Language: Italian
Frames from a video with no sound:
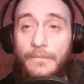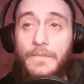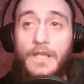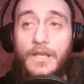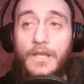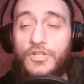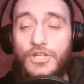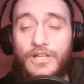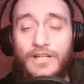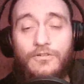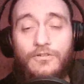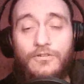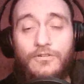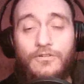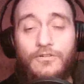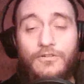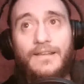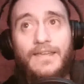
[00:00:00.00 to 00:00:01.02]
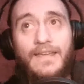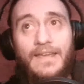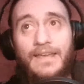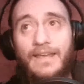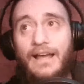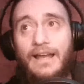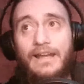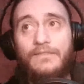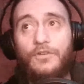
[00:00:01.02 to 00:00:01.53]
Ci racconta che
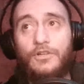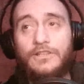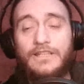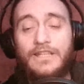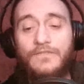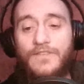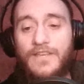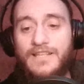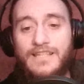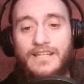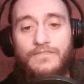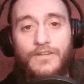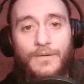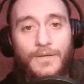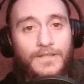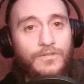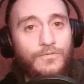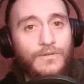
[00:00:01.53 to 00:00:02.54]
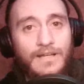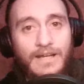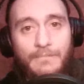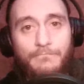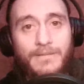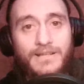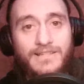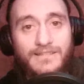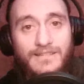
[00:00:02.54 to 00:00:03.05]
alle volte devi essere veramente un gran
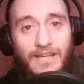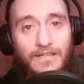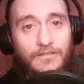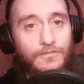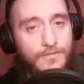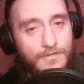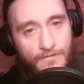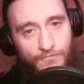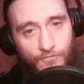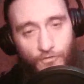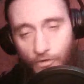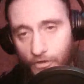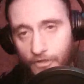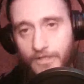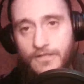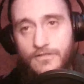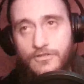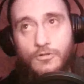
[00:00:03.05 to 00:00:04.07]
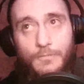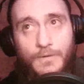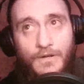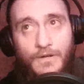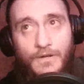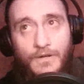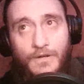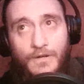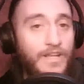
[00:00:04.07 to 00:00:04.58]
bastardo se vuoi
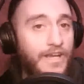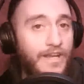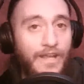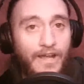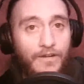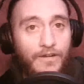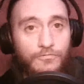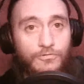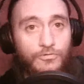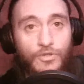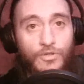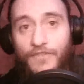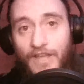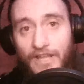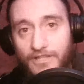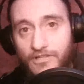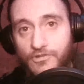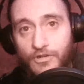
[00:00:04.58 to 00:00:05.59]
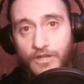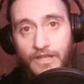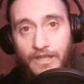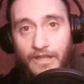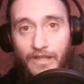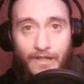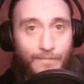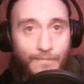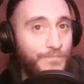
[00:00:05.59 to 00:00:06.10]
sopravvivere a un universo
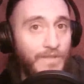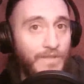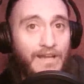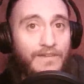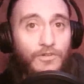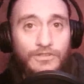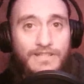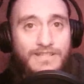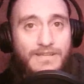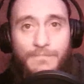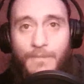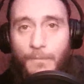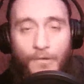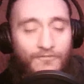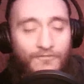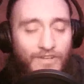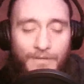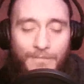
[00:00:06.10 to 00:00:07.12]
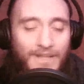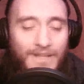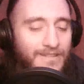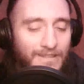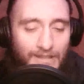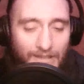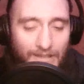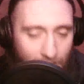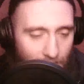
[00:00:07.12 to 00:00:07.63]
che alle volte sembra
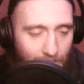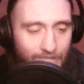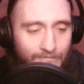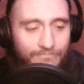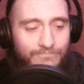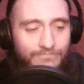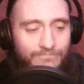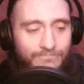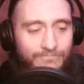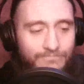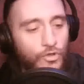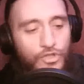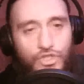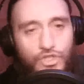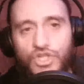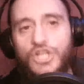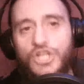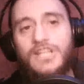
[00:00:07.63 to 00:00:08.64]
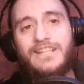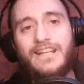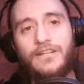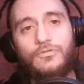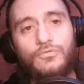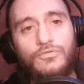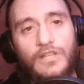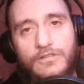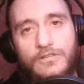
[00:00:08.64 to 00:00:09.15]
veramente coincidere
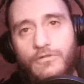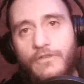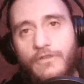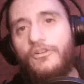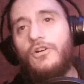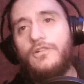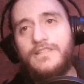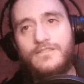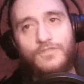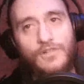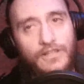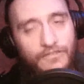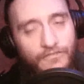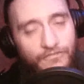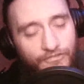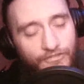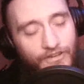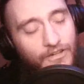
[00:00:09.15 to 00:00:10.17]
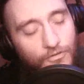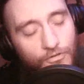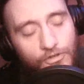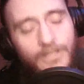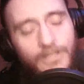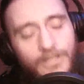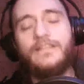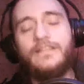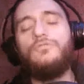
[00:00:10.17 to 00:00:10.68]
tutte le sue forze, voler far
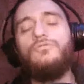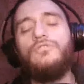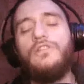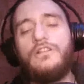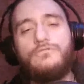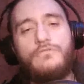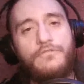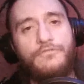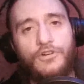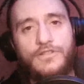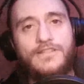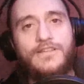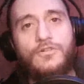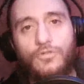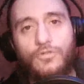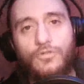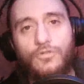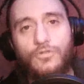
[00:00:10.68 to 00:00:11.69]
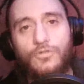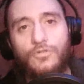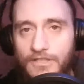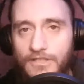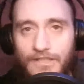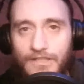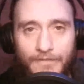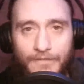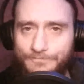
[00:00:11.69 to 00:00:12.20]
collidere tutte le sue forze contro di te